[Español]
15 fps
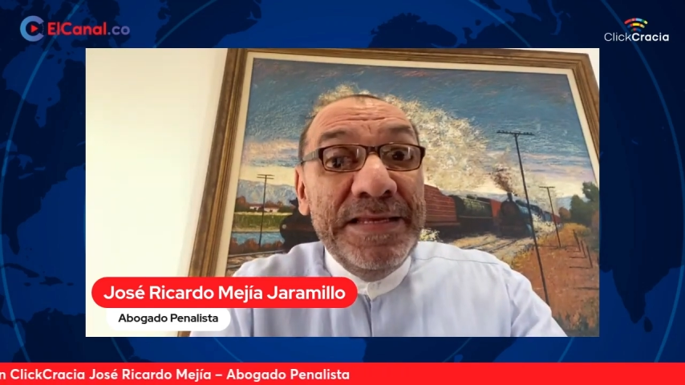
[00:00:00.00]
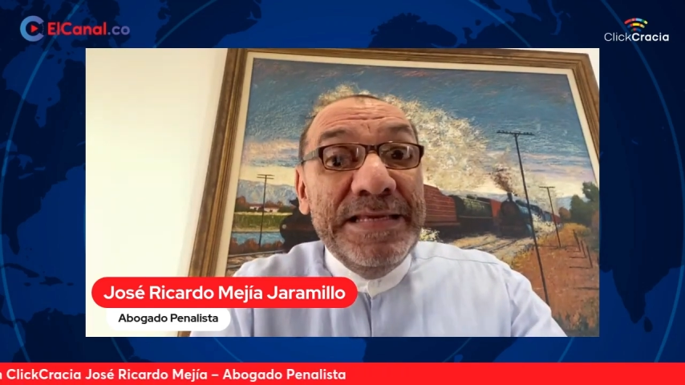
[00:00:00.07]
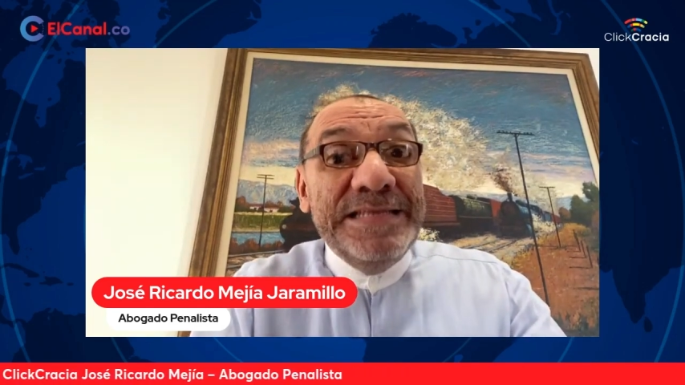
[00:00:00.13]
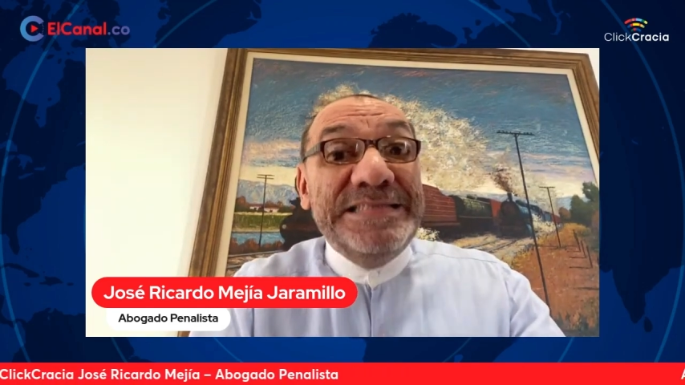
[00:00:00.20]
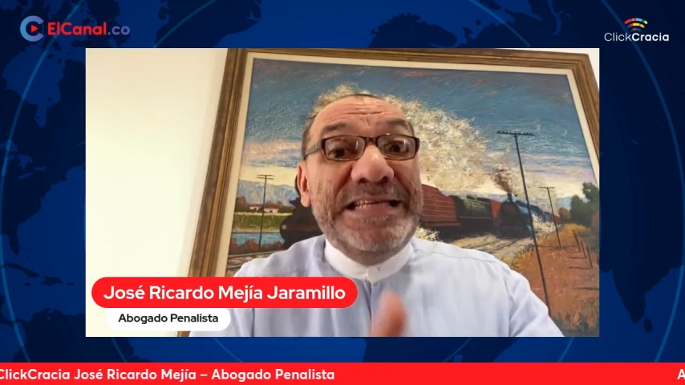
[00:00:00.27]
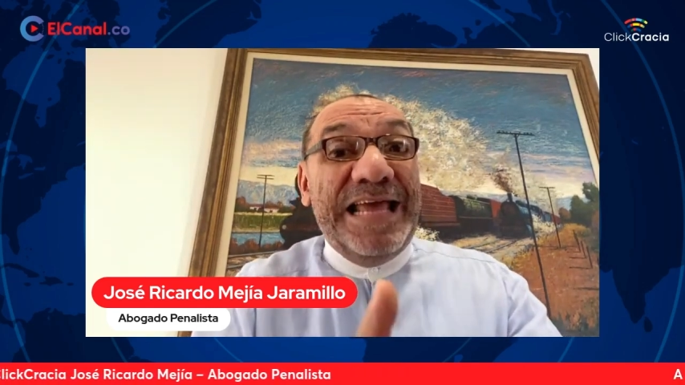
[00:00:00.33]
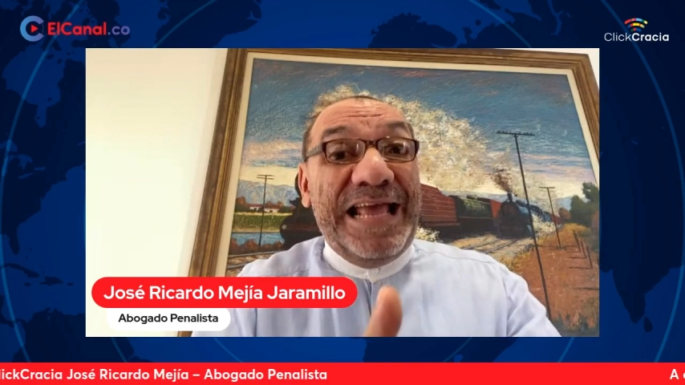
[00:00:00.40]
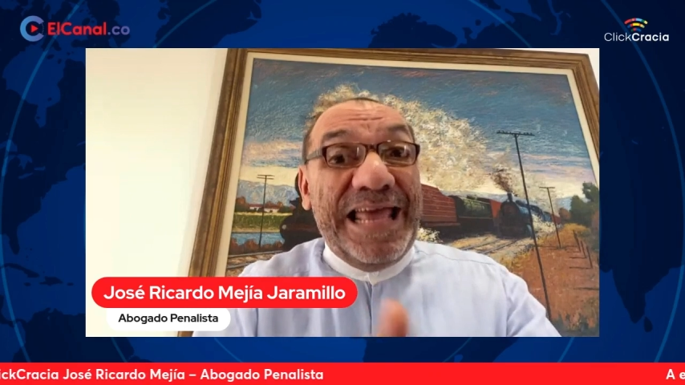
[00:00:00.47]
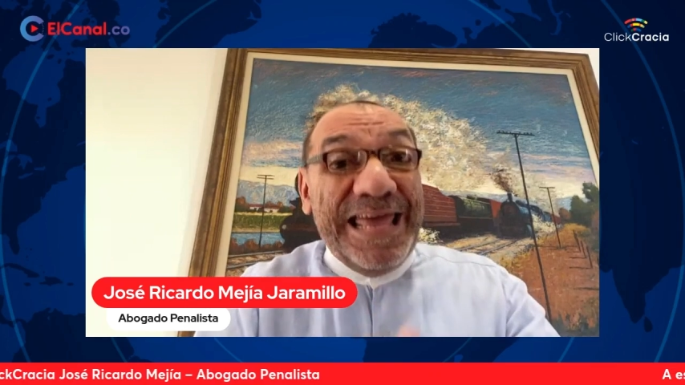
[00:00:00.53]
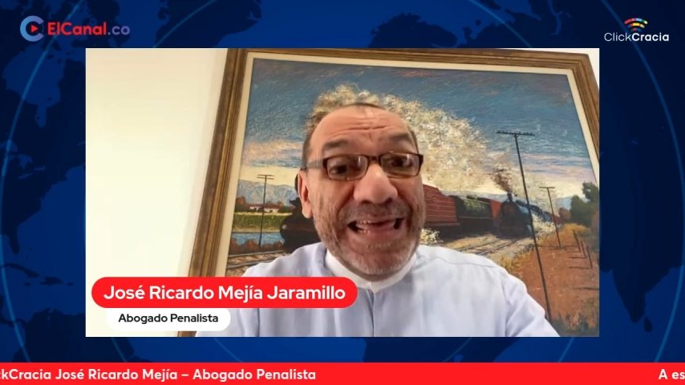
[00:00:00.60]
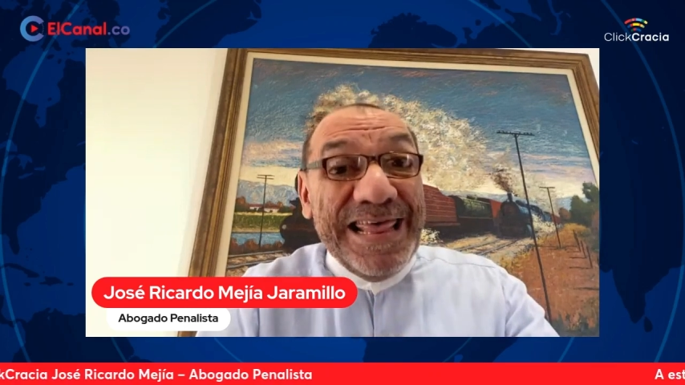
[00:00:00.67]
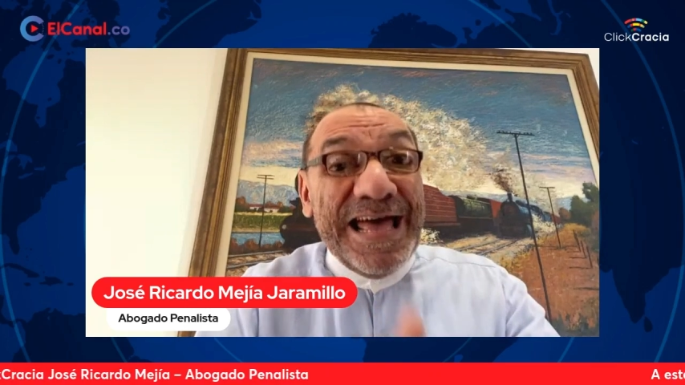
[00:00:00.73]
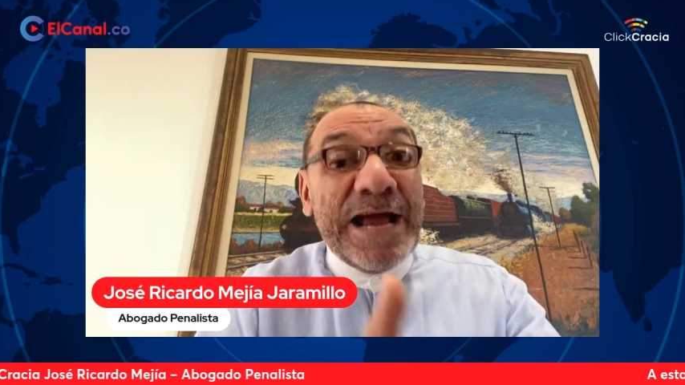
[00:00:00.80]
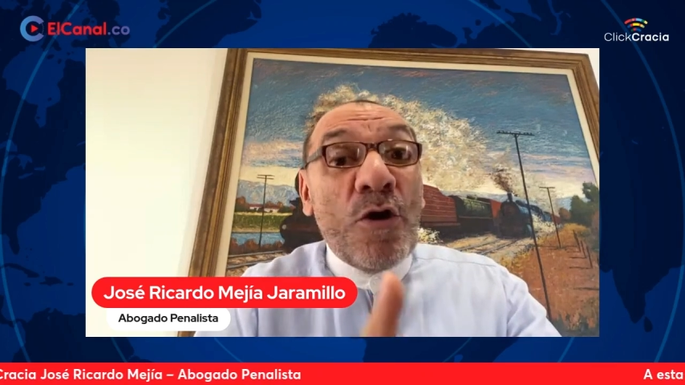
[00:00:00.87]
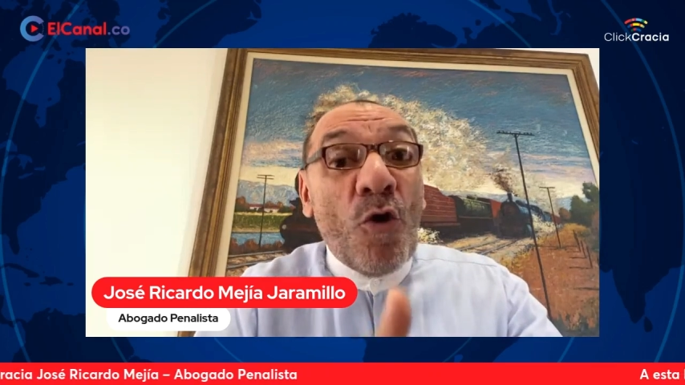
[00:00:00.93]
se
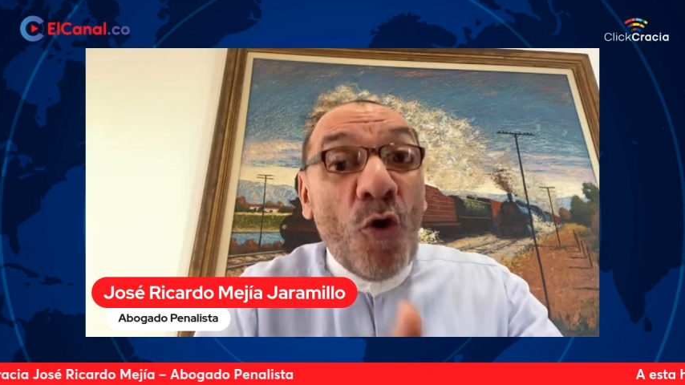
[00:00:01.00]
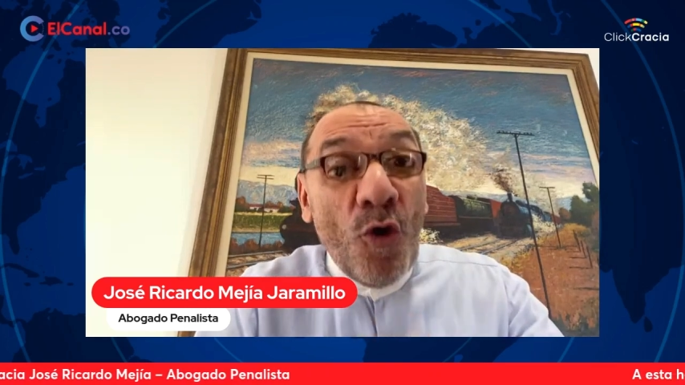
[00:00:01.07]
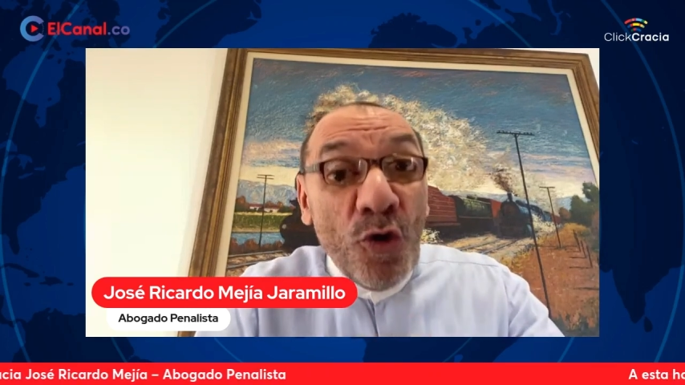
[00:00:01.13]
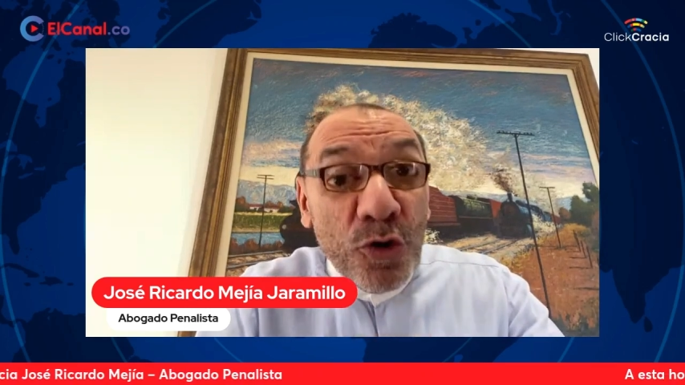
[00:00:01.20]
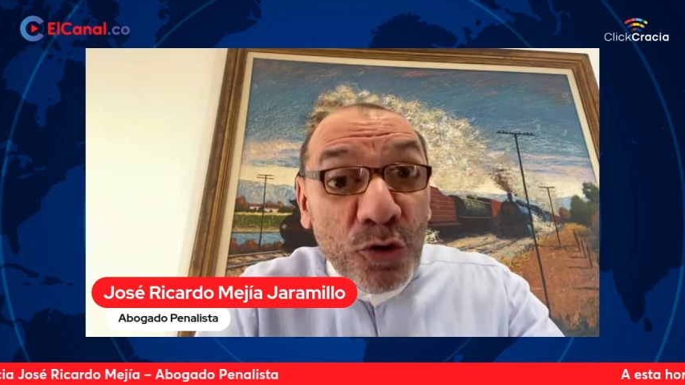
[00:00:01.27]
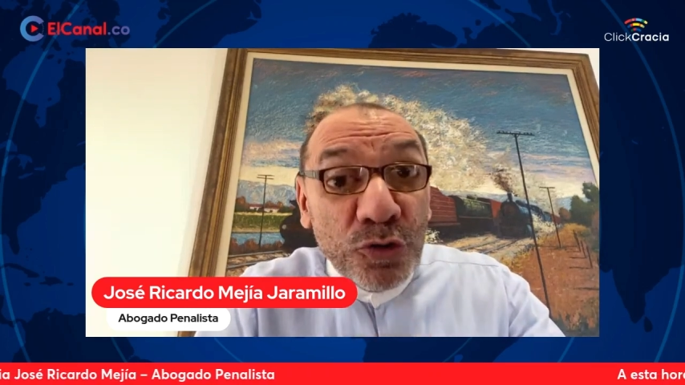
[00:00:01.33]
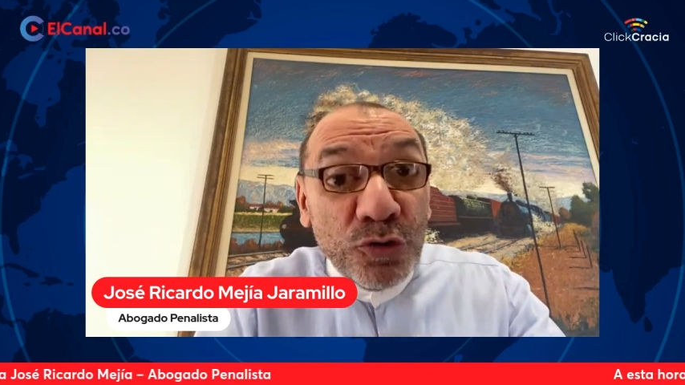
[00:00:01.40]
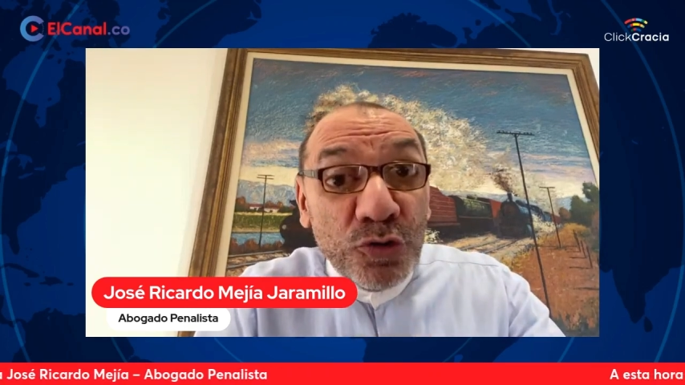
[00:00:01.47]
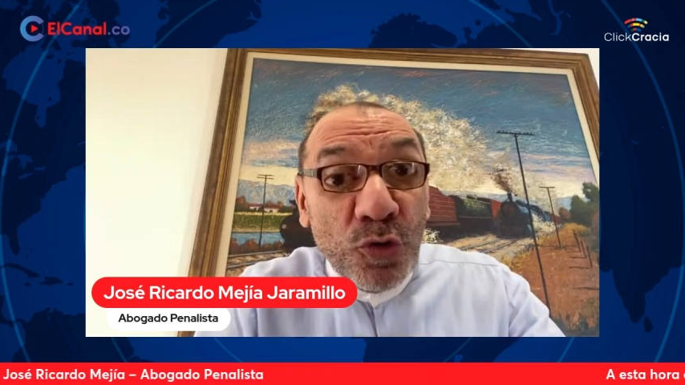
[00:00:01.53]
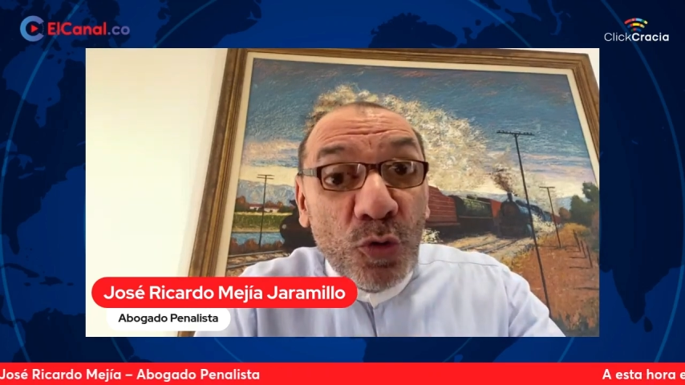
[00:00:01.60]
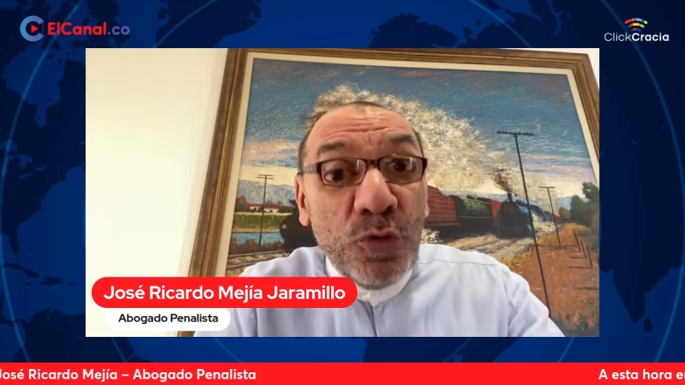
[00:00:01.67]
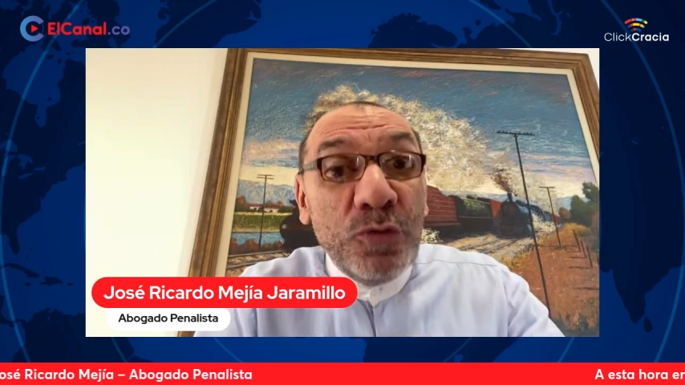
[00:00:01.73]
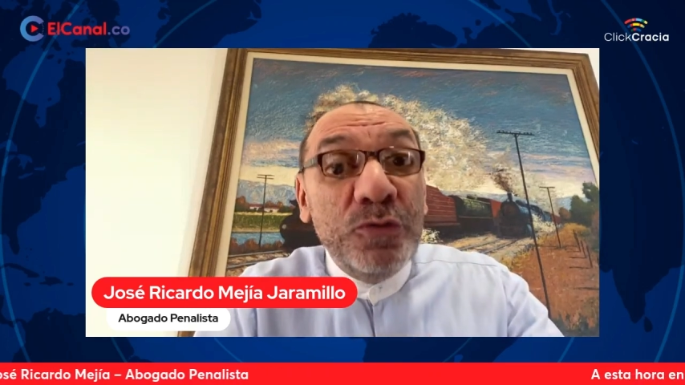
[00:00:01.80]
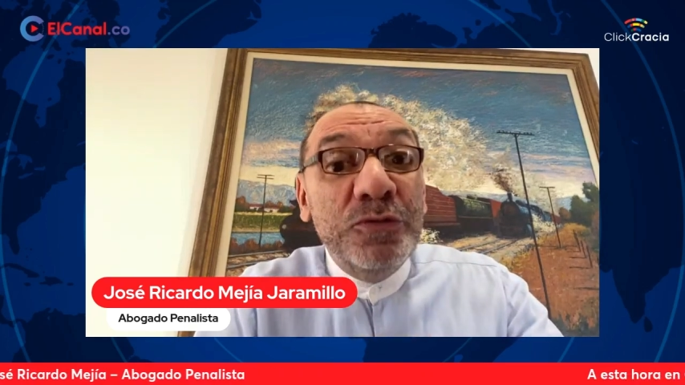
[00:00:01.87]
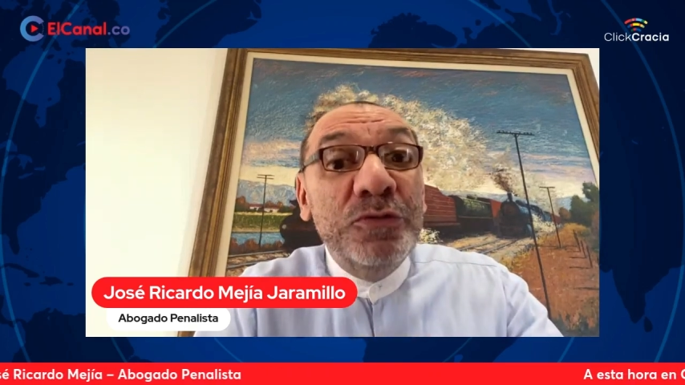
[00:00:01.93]
queda
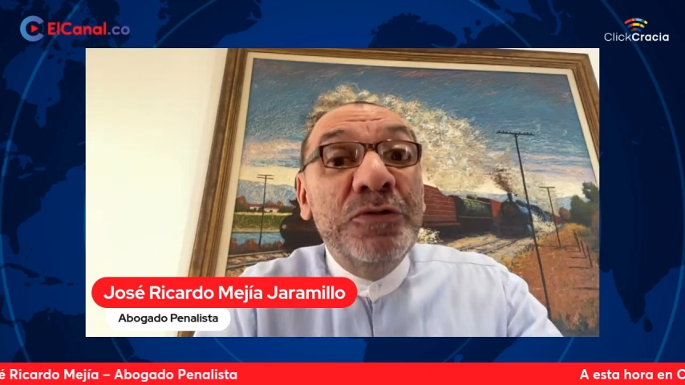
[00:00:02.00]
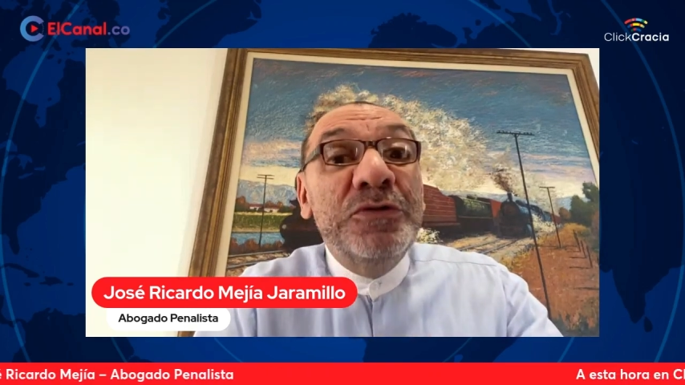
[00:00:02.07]
corto